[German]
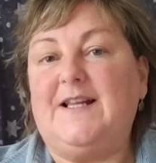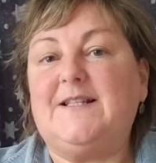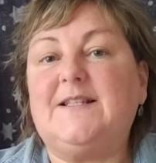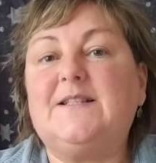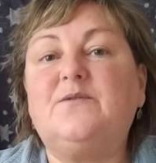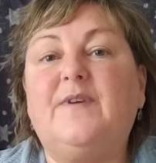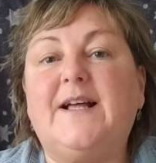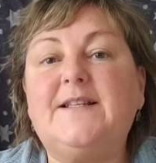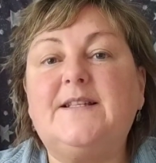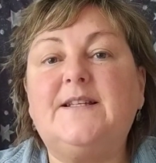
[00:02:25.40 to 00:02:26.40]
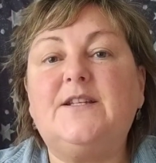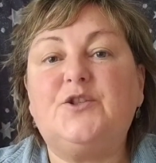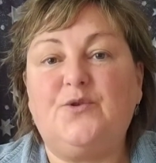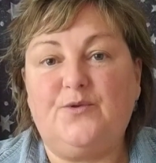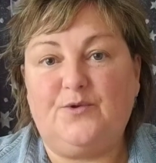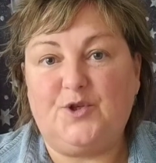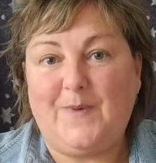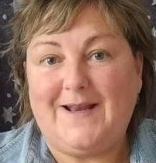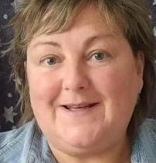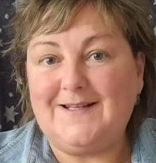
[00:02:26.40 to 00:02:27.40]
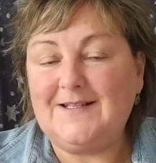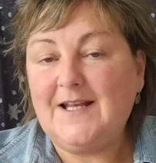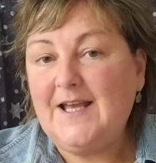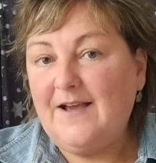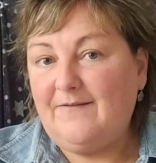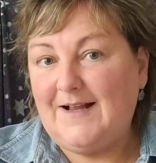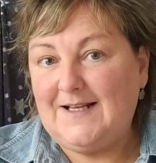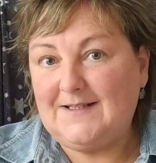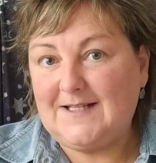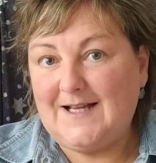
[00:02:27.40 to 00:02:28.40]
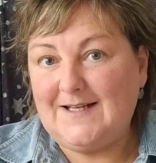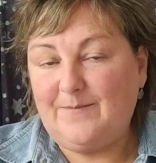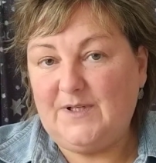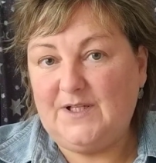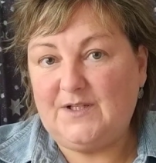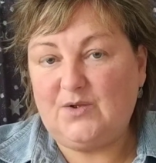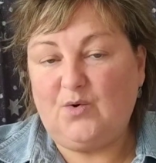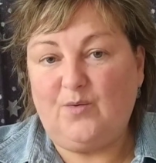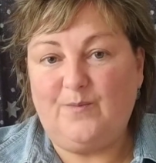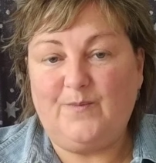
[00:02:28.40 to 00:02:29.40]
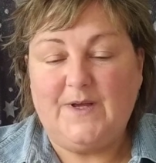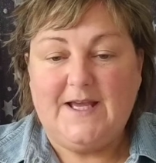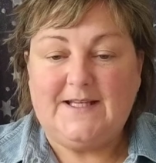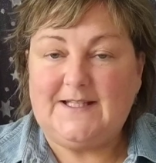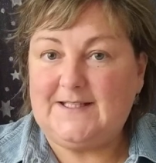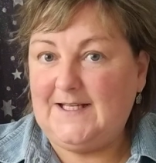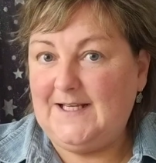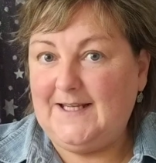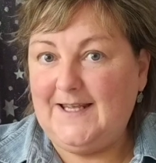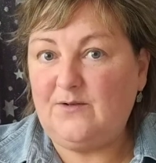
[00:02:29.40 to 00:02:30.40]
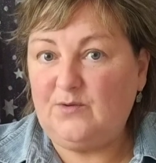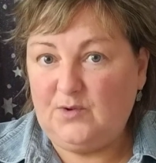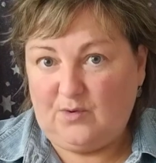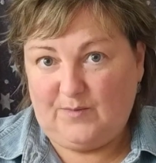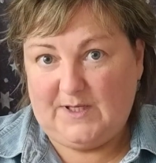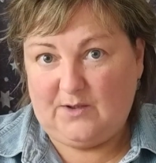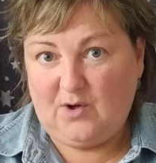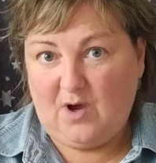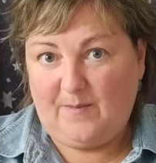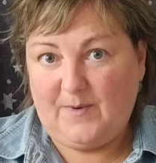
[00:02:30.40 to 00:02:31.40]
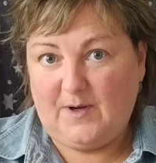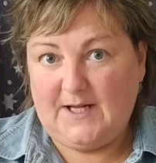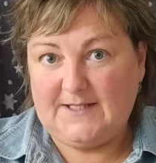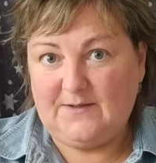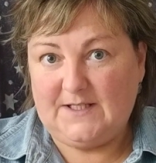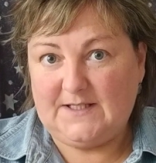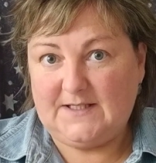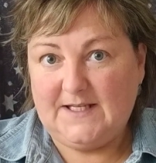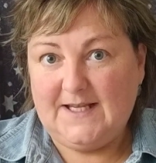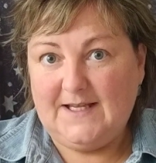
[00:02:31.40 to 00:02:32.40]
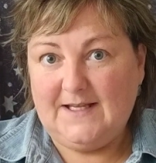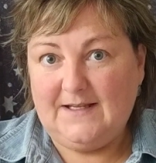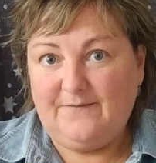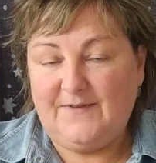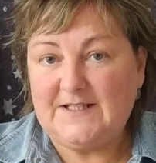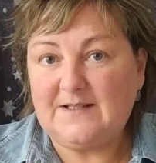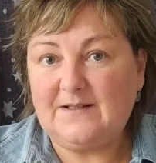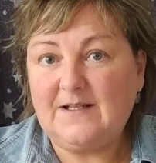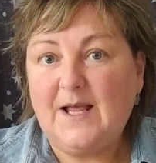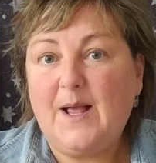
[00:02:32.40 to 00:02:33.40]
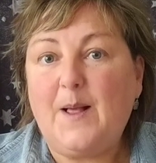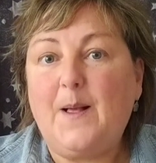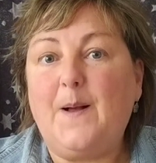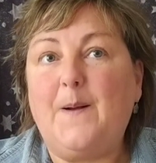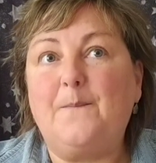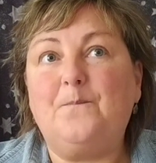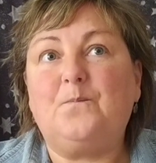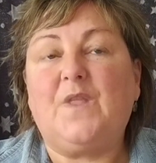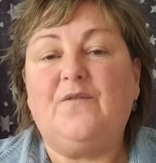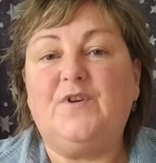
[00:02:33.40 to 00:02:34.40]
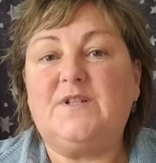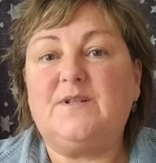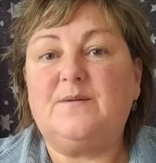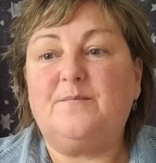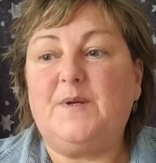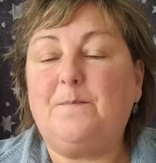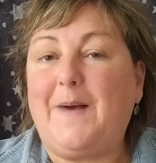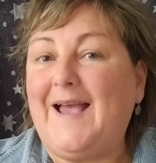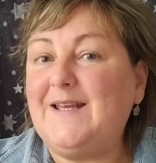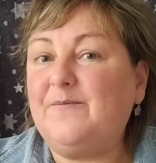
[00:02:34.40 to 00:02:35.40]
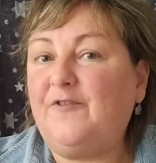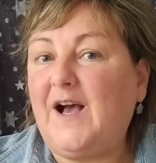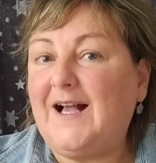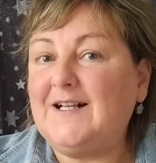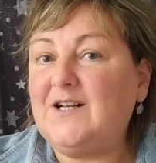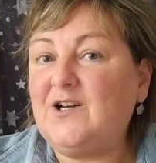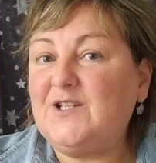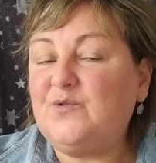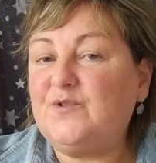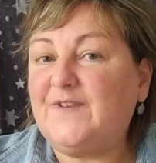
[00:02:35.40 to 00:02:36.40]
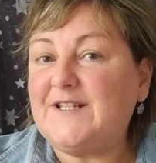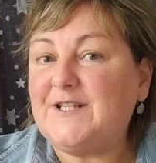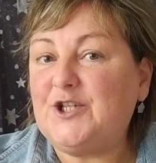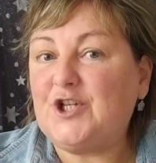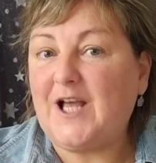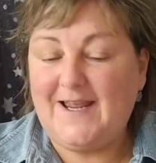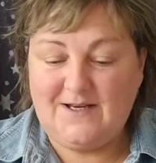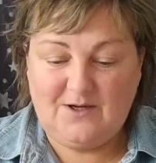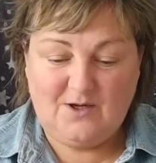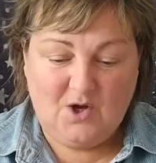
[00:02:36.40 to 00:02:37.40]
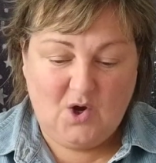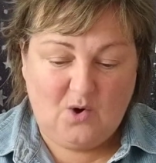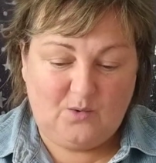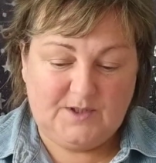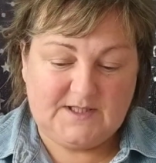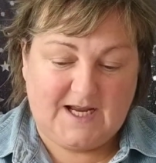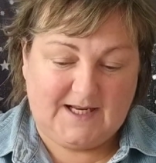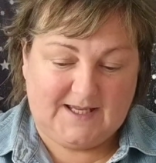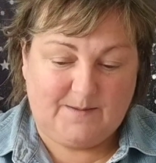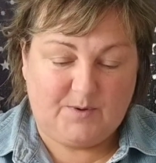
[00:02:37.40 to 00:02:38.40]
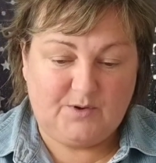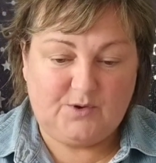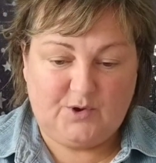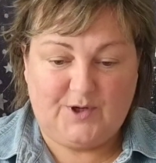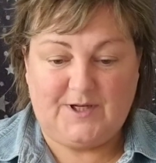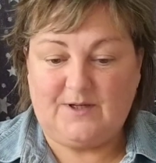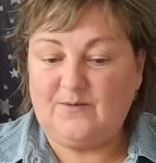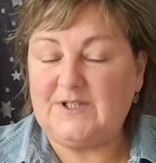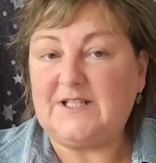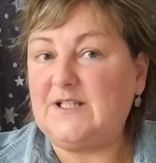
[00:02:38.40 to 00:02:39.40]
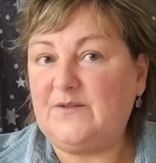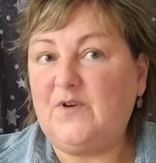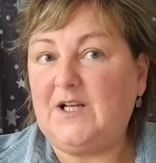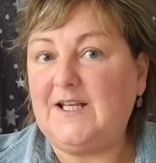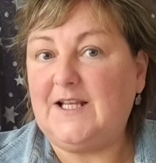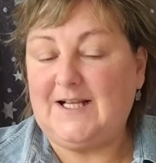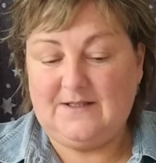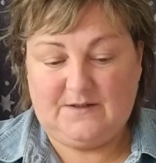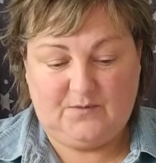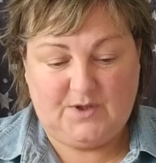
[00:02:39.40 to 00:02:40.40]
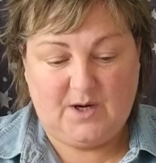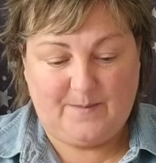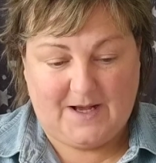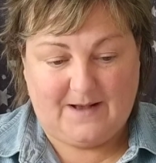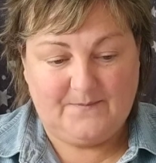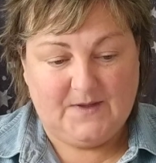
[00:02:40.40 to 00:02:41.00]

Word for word: das ist so wahnsinnig schön und spannend, weil es da nämlich um die Seele geht und um den Körper. Also das Wissen ähm, wird mit beidem verankert und was die Steine uns da geben können. Und das ist wirklich ganz wunderbar.